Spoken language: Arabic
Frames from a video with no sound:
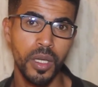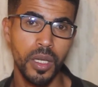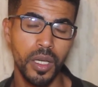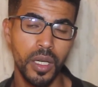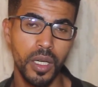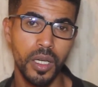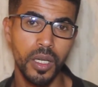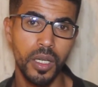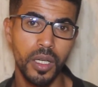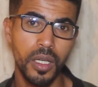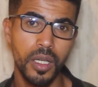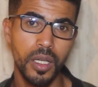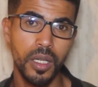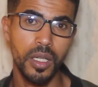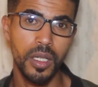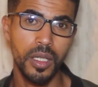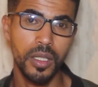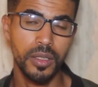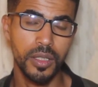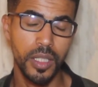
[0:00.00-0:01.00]

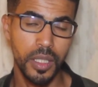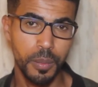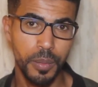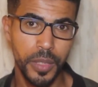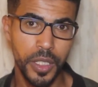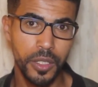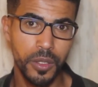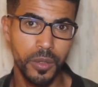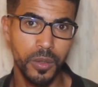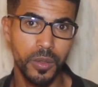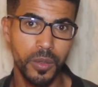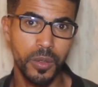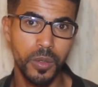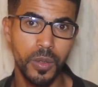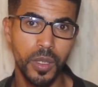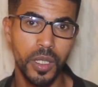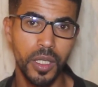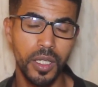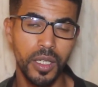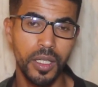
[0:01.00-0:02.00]
آه تنمير
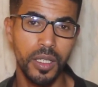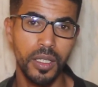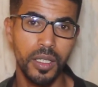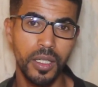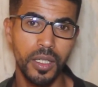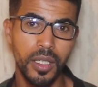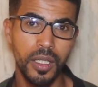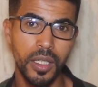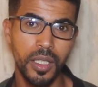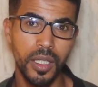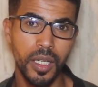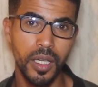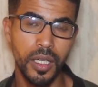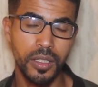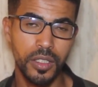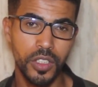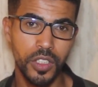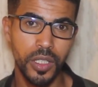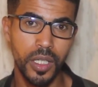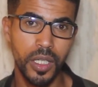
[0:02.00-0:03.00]
نون
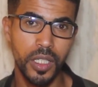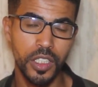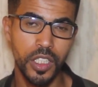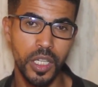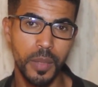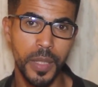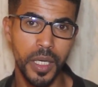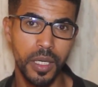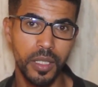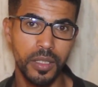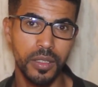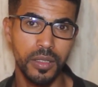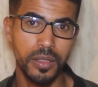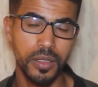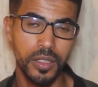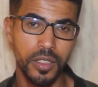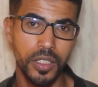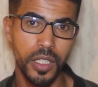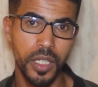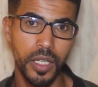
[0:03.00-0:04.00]
آه نشكر الجامعه
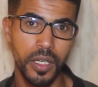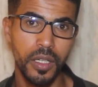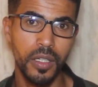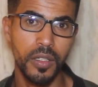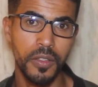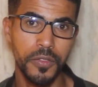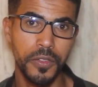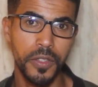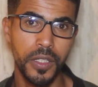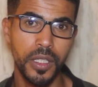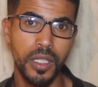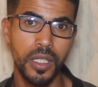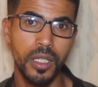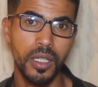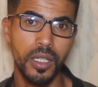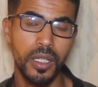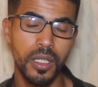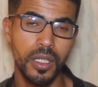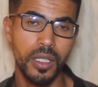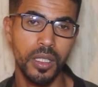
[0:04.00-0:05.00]
الجيره
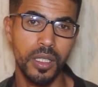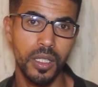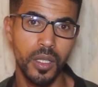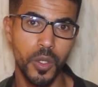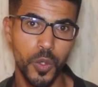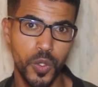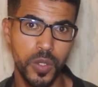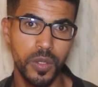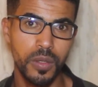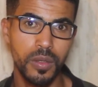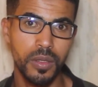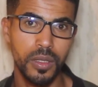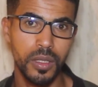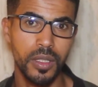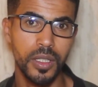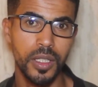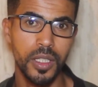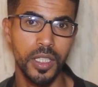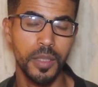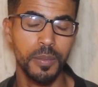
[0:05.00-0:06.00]
فحسن
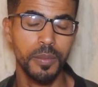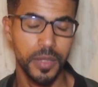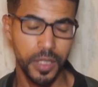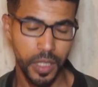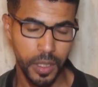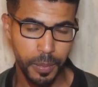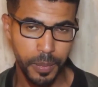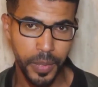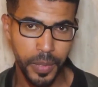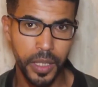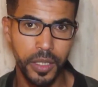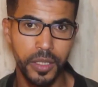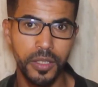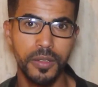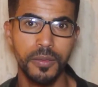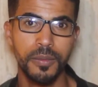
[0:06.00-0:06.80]
تنظيم تنمير